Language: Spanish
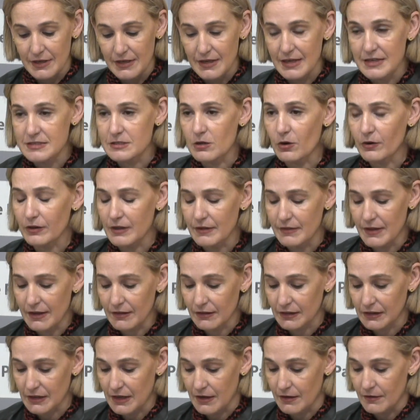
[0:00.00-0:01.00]
Esta
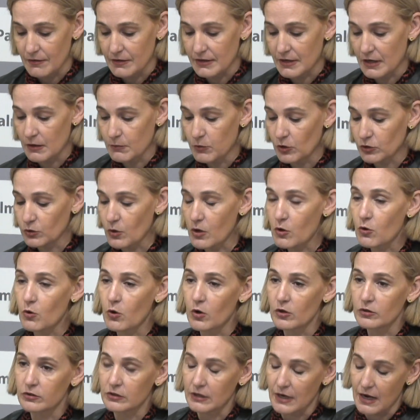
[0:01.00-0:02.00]
ordenanza y el voto en
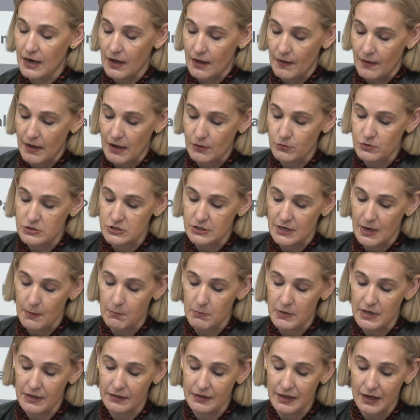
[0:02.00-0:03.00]
contra a nuestra
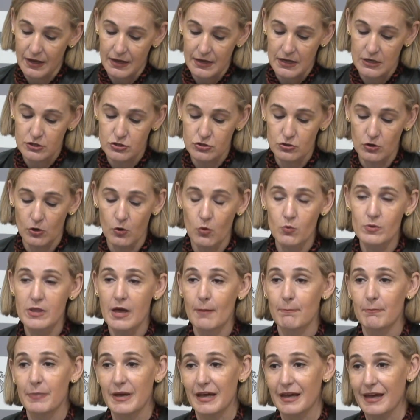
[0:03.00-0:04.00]
enmienda es solo
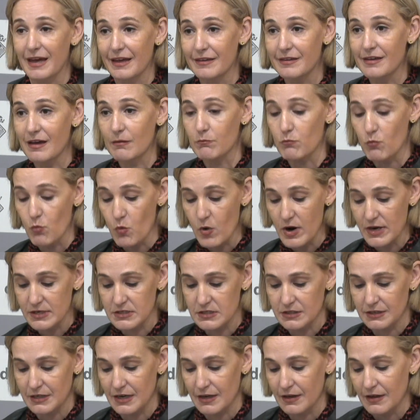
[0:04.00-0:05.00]
una pequeña
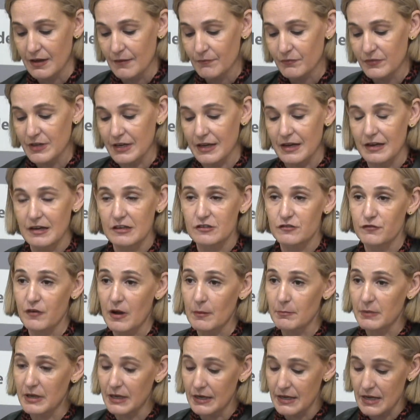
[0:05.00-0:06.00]
muestra de que las
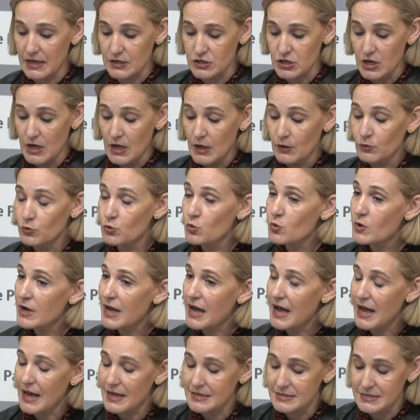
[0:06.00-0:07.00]
familias
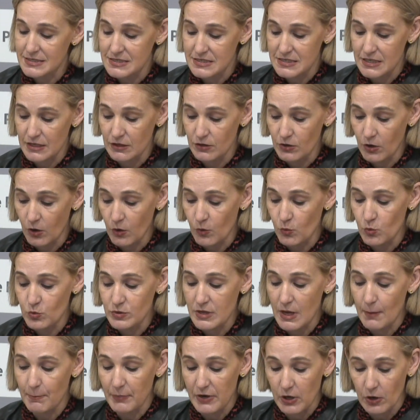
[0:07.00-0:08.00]
nunca han sido
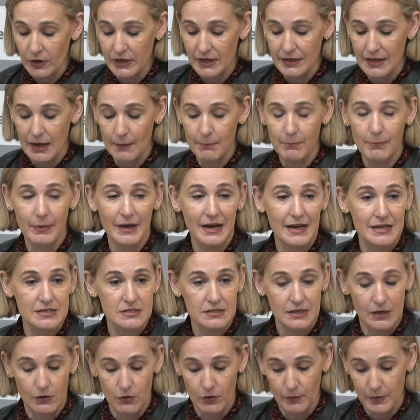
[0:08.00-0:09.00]
una prioridad para
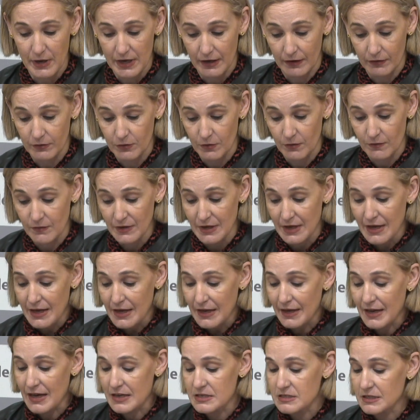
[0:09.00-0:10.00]
este Gobierno,
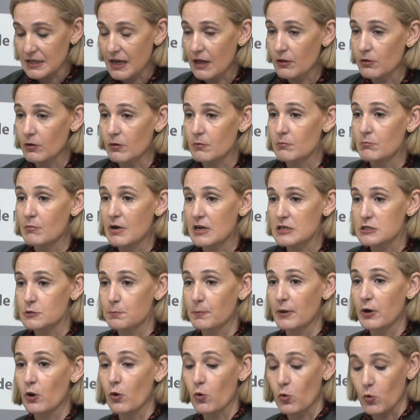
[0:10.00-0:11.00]
que ha estado más
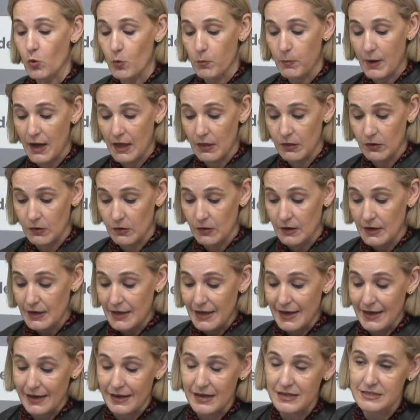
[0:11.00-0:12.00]
preocupado
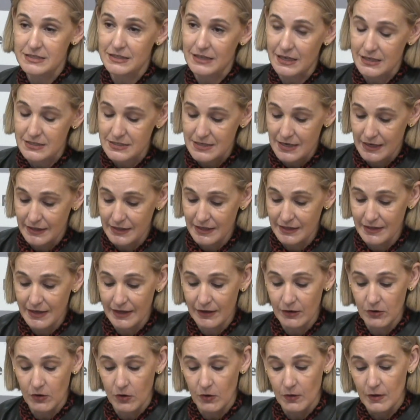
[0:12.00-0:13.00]
en gastarse el
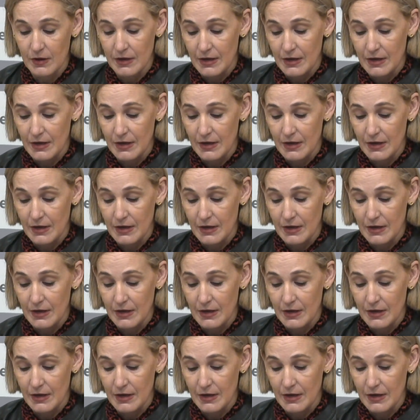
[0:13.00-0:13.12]
dinero